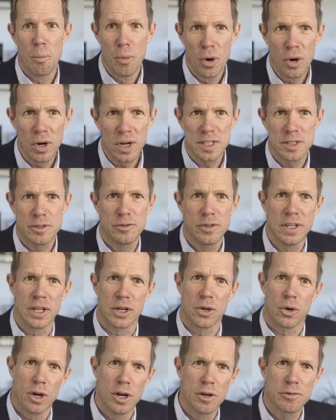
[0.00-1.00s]
möglichst viele
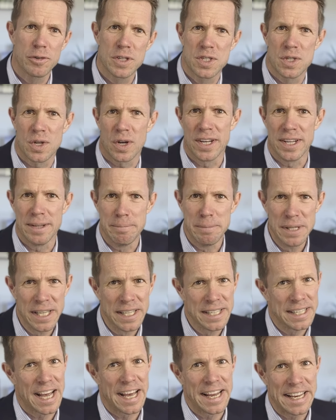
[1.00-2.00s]
Käufer zu
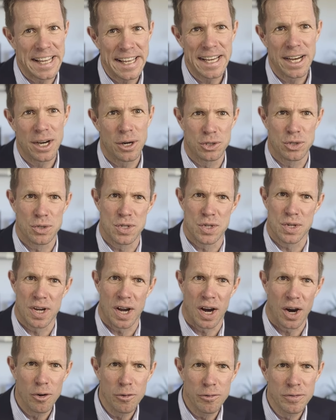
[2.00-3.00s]
animieren, ein E-Auto zu
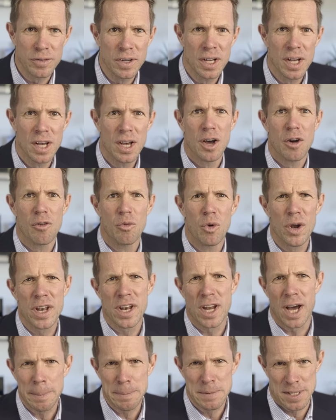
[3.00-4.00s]
kaufen, wurden
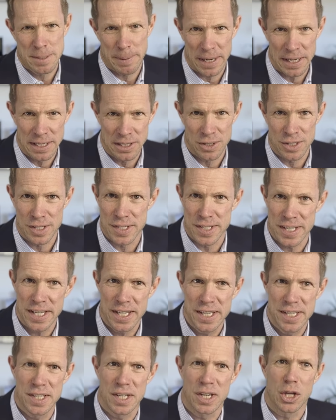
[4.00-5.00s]
ab
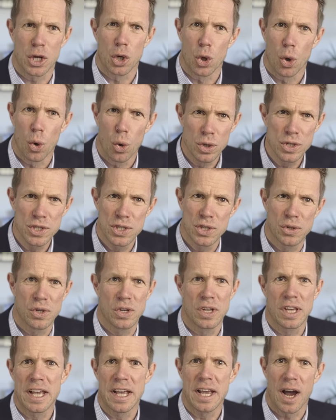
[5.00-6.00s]
2016
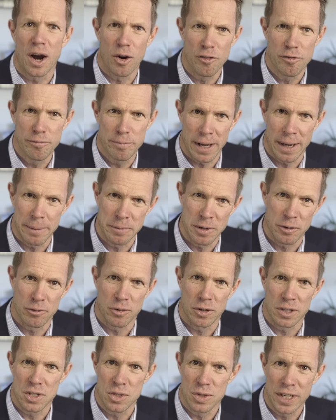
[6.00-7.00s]
großzügige Kaufprämien
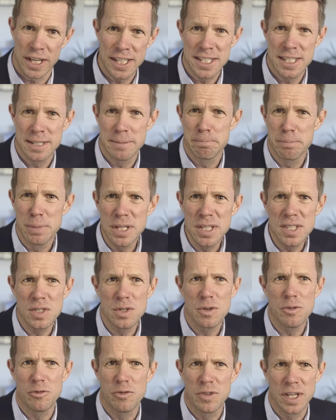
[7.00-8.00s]
von zuletzt bis zu
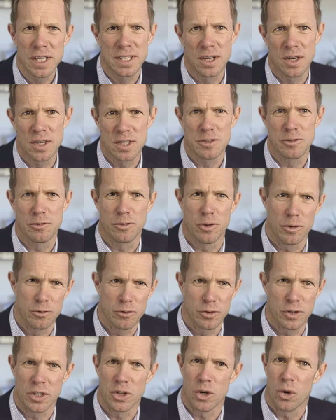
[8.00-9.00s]

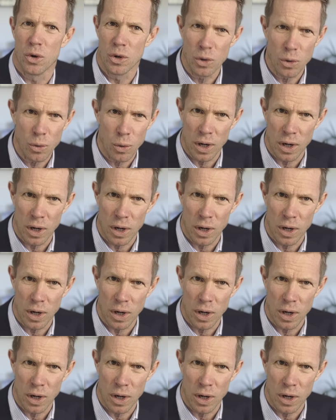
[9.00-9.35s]
4.500 Euro